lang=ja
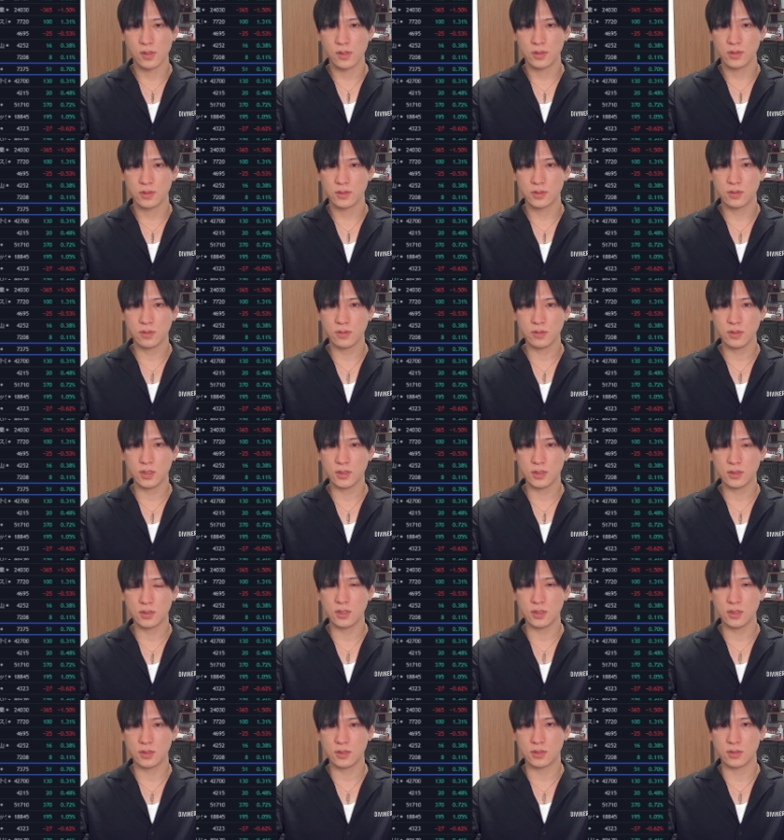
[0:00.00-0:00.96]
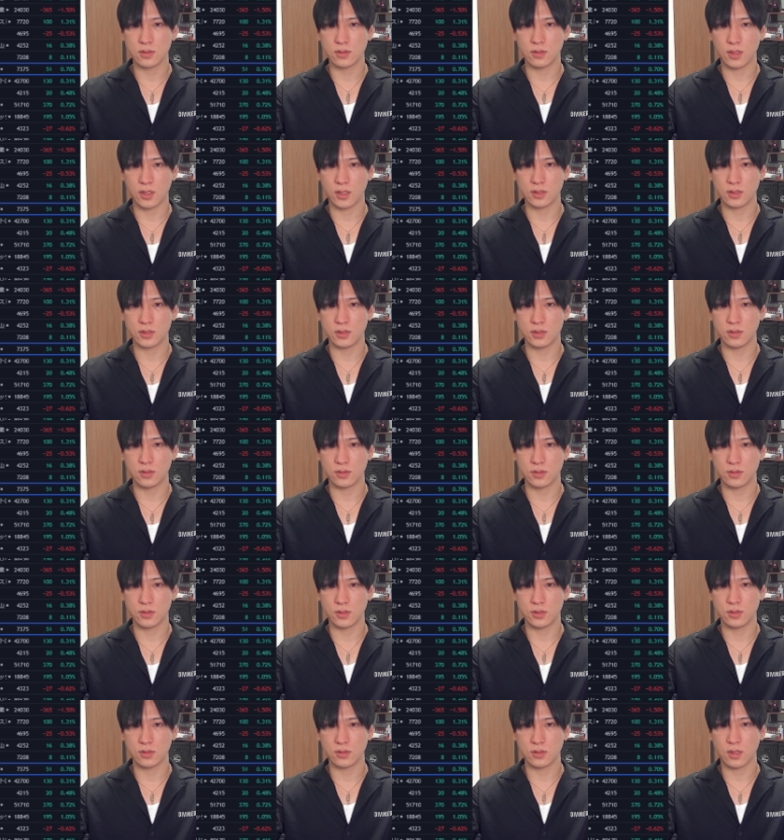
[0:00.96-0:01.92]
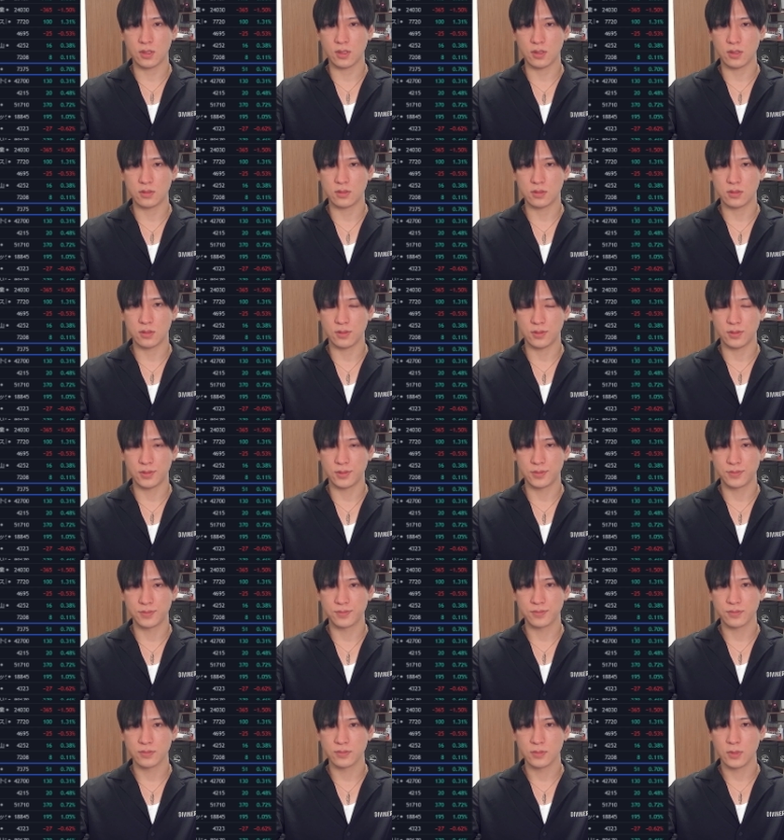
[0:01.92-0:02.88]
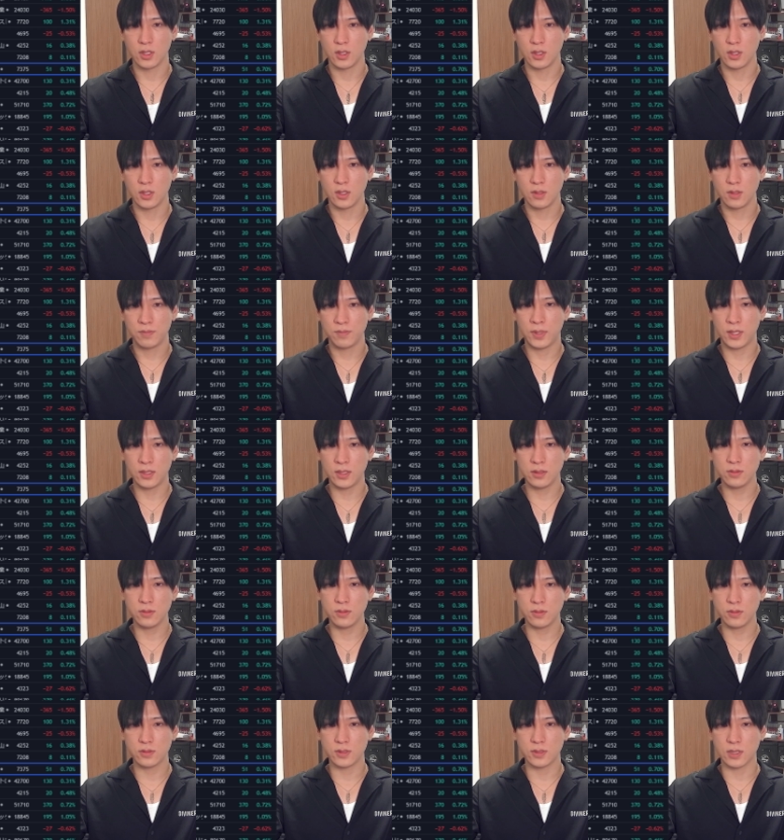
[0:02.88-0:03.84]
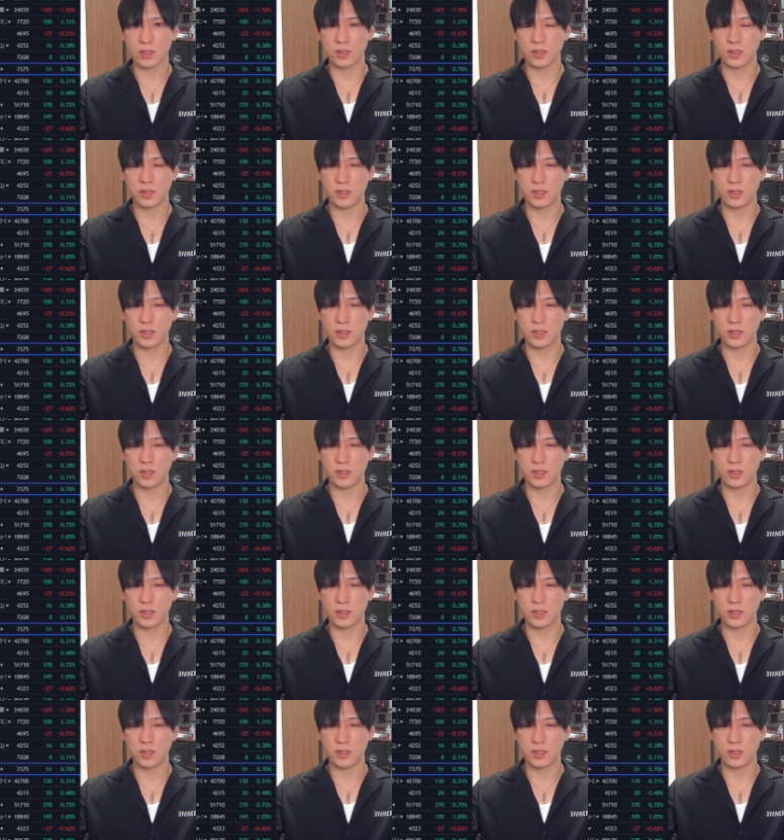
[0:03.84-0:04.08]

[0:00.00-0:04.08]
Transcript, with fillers: ストキャスティクス売られすぎの水準なんですよ。バンドークなんで日